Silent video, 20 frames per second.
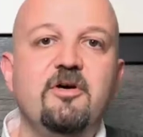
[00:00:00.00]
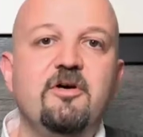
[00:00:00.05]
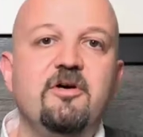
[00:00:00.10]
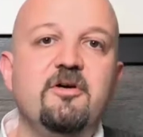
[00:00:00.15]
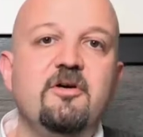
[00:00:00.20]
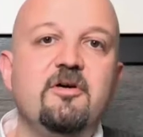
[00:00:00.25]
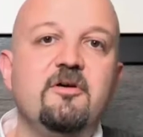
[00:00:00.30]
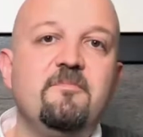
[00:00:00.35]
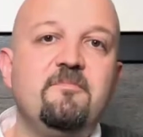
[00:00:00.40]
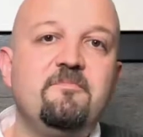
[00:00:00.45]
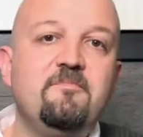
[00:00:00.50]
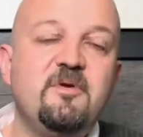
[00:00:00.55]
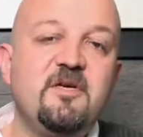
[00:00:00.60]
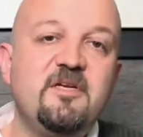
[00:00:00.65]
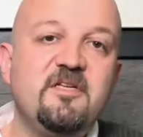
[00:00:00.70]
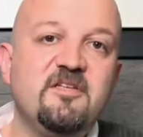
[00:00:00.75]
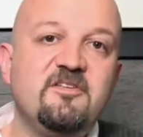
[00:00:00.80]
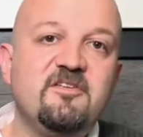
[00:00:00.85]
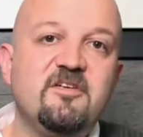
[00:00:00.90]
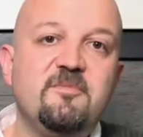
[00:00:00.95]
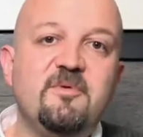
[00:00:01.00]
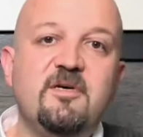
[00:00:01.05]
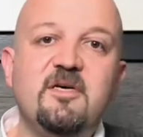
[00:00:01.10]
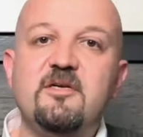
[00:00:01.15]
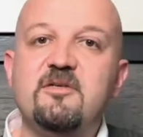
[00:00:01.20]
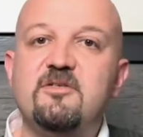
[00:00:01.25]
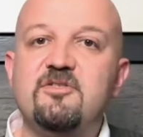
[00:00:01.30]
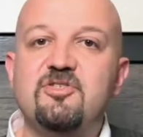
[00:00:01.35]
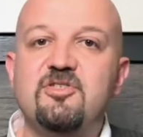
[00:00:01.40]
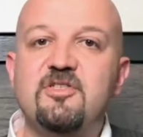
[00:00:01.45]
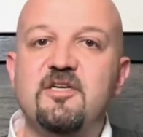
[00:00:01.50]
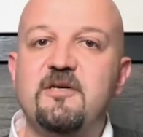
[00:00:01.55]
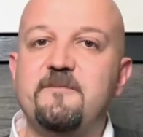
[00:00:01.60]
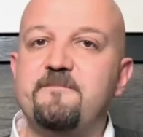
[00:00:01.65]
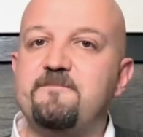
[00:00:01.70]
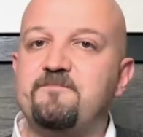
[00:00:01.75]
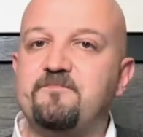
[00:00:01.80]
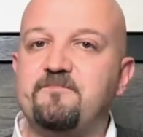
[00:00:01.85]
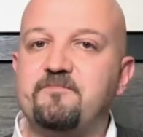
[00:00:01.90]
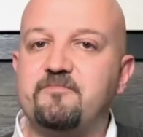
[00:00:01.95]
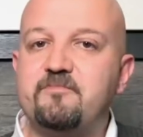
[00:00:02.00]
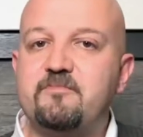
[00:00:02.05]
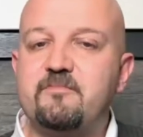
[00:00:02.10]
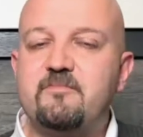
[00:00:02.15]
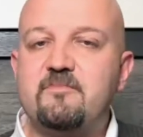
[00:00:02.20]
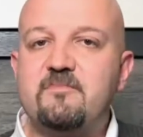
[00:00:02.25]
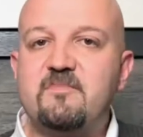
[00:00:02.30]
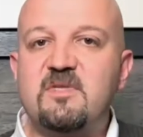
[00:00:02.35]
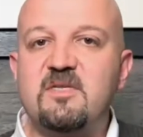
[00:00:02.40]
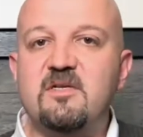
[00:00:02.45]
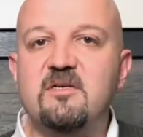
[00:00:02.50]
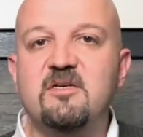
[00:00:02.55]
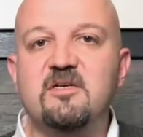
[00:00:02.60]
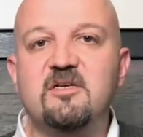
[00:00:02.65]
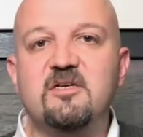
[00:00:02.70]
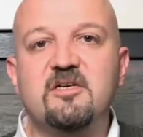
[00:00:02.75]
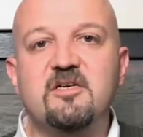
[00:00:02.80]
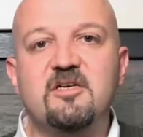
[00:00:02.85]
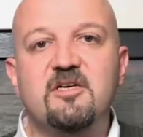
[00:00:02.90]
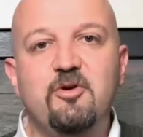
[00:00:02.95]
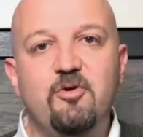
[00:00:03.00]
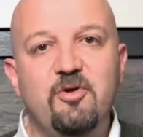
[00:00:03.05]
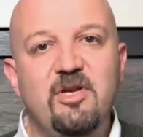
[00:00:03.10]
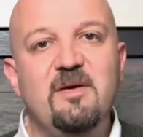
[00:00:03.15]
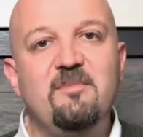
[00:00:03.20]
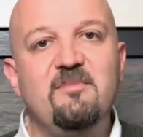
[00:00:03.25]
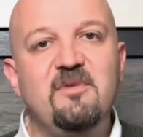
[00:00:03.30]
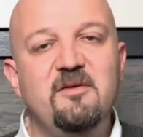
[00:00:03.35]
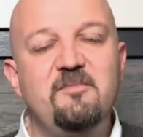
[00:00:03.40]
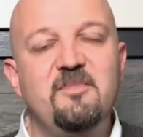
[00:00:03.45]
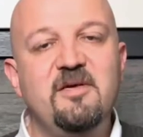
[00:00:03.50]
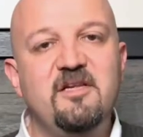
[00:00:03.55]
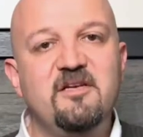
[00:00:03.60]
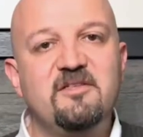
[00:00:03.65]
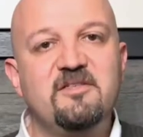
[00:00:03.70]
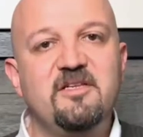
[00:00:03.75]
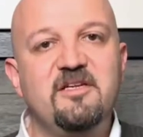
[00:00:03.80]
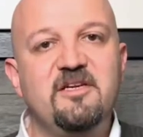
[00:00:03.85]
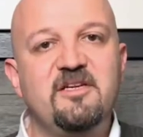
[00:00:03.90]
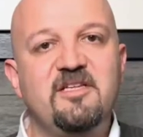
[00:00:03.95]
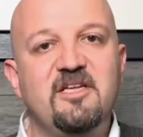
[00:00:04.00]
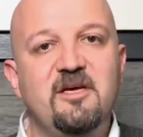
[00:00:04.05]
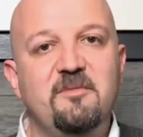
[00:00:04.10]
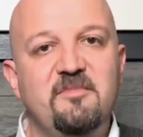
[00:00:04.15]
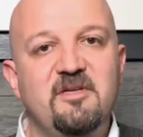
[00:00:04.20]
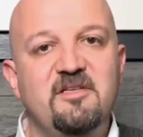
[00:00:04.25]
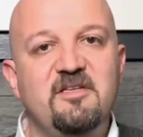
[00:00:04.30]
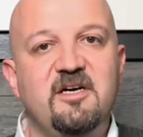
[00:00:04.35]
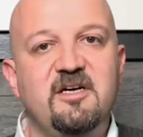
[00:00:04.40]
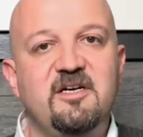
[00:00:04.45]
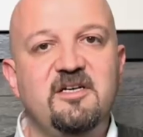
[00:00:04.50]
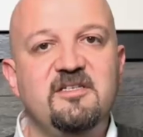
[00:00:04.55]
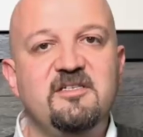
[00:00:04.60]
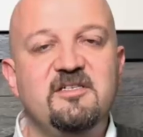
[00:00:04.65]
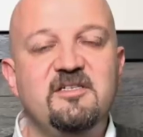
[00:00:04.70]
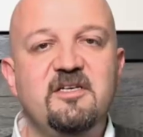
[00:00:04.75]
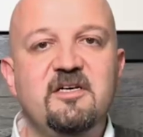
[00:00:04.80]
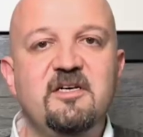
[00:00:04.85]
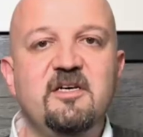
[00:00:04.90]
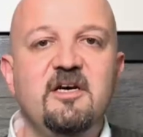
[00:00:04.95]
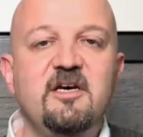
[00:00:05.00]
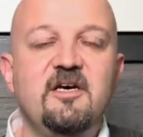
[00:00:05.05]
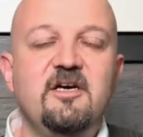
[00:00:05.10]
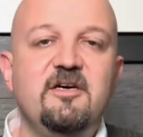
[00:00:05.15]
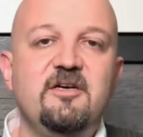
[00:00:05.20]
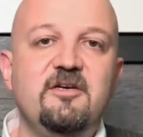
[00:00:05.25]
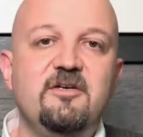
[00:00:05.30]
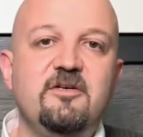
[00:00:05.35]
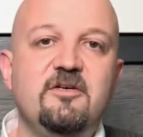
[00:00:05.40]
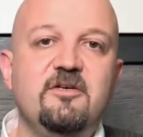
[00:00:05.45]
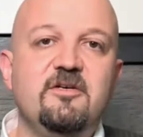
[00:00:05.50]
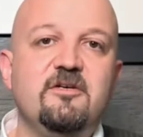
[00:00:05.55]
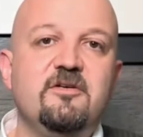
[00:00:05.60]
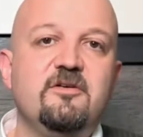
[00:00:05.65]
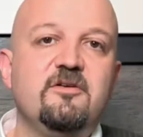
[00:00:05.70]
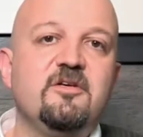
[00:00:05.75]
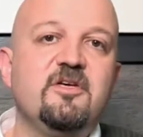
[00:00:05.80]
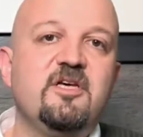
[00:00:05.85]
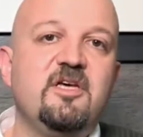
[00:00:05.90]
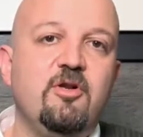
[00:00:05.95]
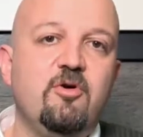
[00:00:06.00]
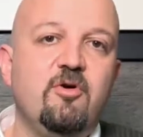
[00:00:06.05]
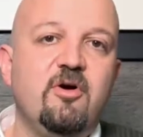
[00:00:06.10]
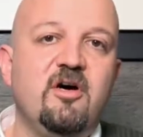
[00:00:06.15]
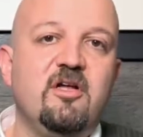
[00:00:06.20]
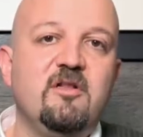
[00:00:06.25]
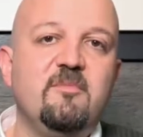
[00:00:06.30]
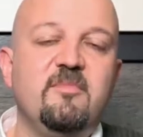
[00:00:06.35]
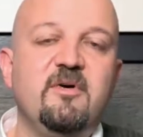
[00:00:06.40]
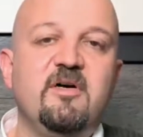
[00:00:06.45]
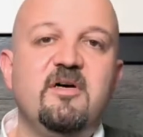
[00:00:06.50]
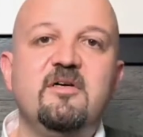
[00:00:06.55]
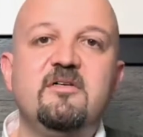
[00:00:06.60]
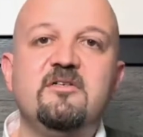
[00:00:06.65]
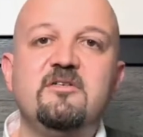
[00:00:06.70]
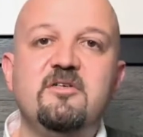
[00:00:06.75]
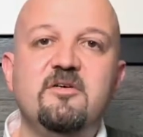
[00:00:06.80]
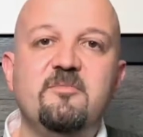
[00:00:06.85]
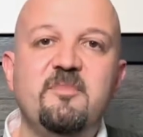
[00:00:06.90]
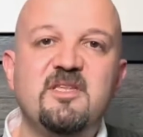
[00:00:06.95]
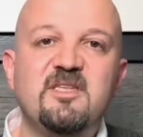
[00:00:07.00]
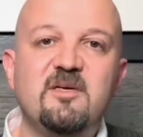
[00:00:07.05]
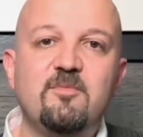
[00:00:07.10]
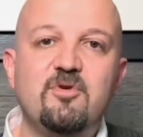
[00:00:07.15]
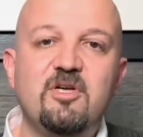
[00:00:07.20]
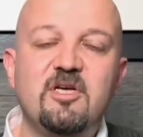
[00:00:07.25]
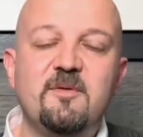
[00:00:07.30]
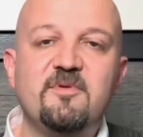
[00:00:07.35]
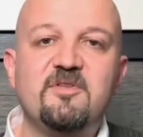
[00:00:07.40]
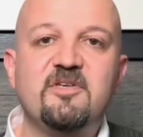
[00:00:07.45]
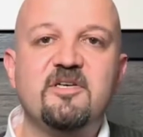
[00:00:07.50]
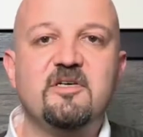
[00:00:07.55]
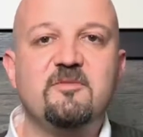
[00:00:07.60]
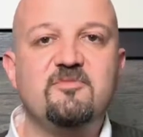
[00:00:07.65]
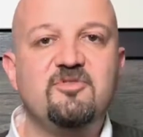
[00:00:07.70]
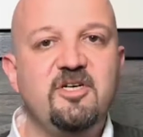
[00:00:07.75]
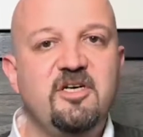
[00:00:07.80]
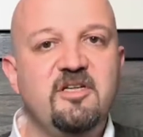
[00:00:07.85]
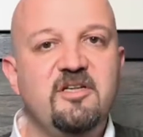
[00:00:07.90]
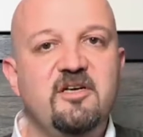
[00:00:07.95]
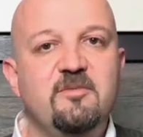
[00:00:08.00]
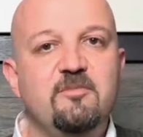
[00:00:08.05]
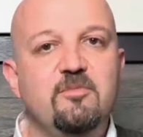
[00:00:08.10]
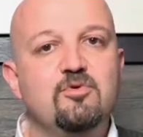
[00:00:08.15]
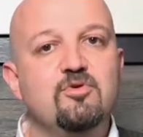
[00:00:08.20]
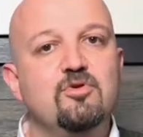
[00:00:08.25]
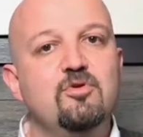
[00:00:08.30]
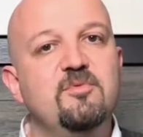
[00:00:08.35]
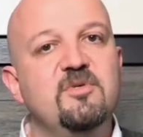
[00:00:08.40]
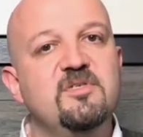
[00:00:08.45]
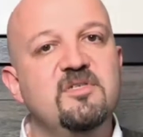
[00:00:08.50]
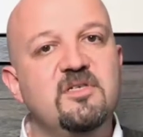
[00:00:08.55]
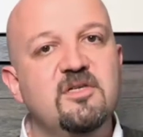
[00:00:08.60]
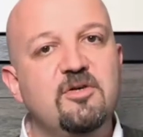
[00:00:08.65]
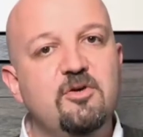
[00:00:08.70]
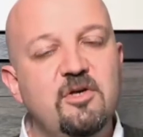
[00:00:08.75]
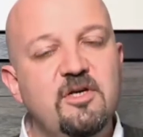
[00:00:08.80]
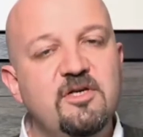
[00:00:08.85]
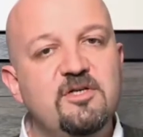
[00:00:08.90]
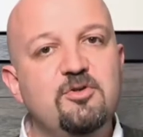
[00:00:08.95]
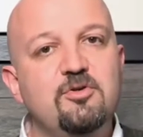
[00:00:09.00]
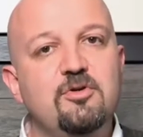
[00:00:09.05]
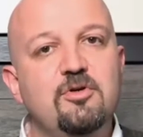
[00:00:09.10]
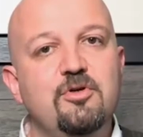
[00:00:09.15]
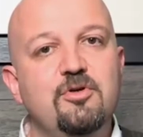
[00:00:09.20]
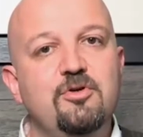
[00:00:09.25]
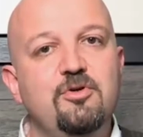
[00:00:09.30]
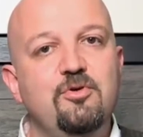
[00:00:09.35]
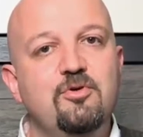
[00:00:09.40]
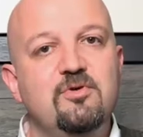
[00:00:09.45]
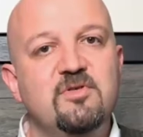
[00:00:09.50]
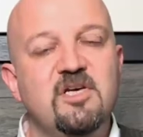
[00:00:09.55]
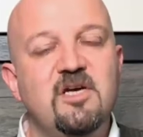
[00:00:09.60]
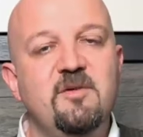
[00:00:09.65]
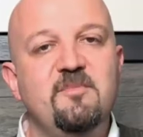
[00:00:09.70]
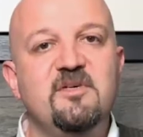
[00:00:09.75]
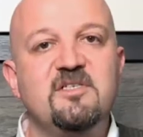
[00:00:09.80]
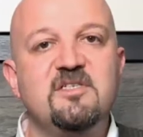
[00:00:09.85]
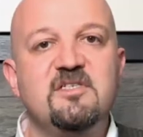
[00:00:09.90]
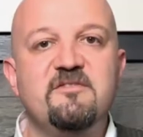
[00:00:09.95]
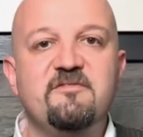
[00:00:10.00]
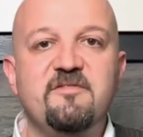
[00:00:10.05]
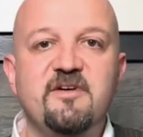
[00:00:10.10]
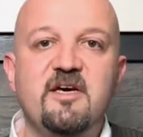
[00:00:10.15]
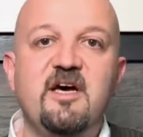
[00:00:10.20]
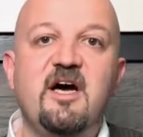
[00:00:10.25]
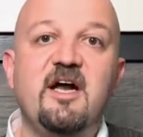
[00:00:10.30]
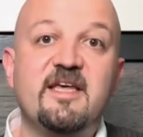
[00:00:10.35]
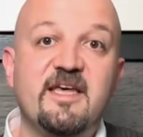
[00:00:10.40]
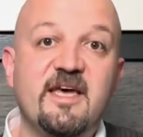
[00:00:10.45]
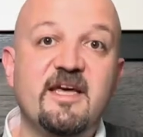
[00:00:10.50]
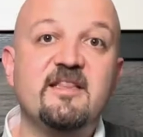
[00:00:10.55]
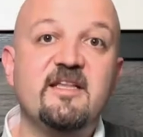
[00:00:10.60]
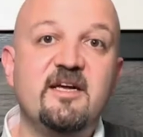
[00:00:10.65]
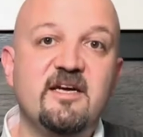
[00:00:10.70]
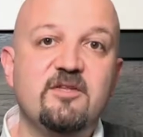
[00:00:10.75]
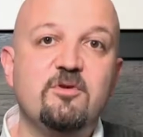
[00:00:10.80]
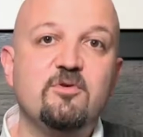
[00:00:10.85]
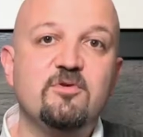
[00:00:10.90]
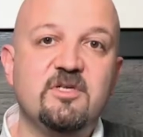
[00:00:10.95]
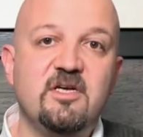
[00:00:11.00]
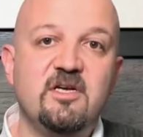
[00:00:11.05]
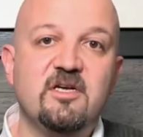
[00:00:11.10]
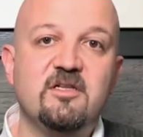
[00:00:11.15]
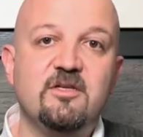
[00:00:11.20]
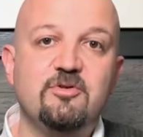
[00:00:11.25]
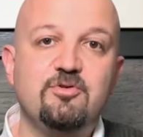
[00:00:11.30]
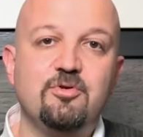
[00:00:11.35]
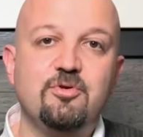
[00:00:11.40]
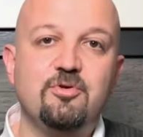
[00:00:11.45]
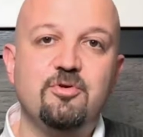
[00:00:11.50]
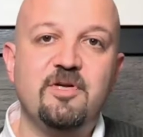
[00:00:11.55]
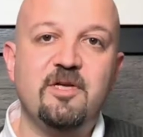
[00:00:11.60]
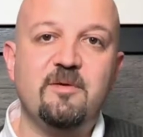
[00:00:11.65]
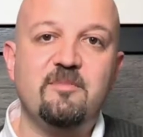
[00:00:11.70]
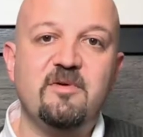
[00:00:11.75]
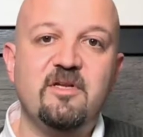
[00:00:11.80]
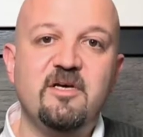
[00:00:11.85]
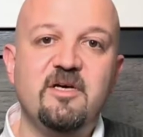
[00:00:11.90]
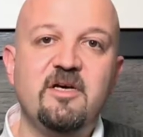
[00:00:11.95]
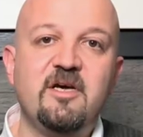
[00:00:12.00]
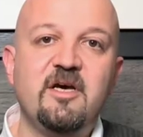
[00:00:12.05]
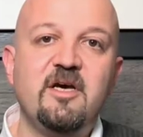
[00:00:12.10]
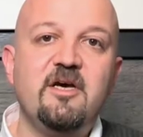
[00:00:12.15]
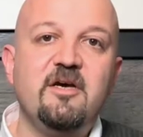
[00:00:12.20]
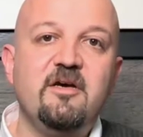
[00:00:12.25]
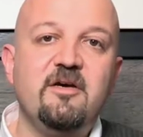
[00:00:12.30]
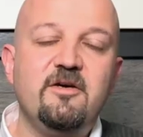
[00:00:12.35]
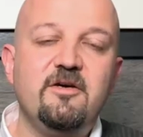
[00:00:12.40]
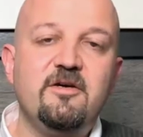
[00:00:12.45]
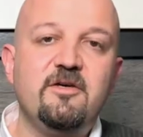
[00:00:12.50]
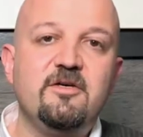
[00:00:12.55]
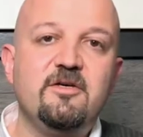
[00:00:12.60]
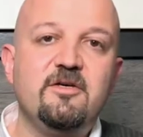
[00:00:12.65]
E, bir de tabii işte ee, önemli belirtilerinden bir tanesi e, kilo alma, e, metabolik bir takım şeylerin bozulması, kolesterolün yükselmesi ve erkeklerde özellikle çok önemli. E,